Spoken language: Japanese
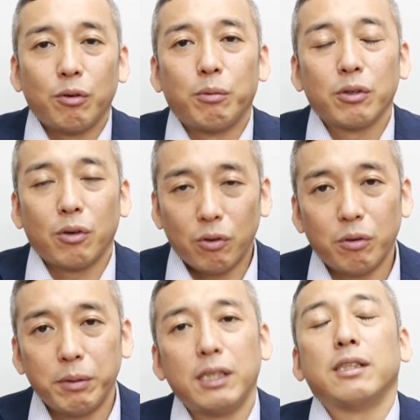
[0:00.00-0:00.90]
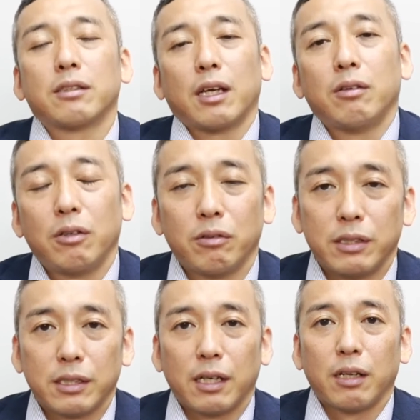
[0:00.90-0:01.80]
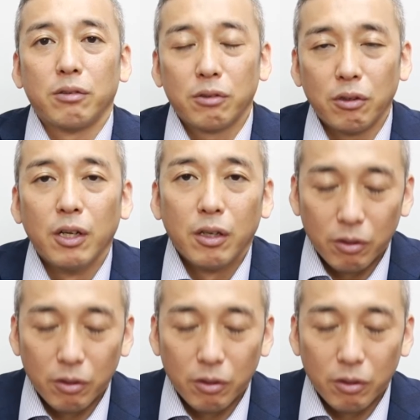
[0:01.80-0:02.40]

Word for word: ものを身につけるようにされると